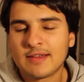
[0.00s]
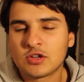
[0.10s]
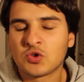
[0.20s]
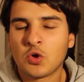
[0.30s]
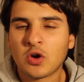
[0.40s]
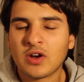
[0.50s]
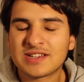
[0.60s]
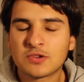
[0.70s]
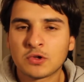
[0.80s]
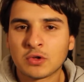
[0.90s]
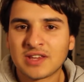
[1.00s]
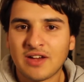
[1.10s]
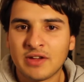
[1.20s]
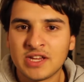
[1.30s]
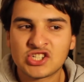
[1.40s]
Je leur laisse le temps de
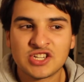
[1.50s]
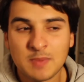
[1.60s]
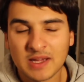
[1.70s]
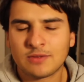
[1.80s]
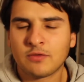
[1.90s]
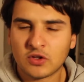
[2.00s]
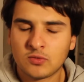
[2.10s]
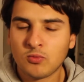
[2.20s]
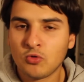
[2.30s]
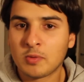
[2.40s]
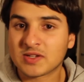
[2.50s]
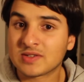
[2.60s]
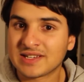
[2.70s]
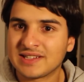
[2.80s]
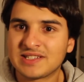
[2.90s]
travailler, j'espère qu'ils vont faire du bon boulot parce que
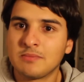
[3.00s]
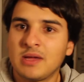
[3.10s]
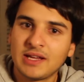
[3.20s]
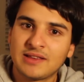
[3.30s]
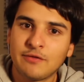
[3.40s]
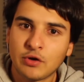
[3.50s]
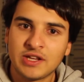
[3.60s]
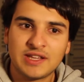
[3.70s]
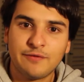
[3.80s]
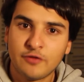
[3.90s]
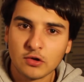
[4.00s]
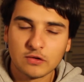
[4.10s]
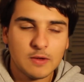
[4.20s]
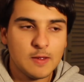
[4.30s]
Saint-Etienne mérite d'avoir une équipe forte.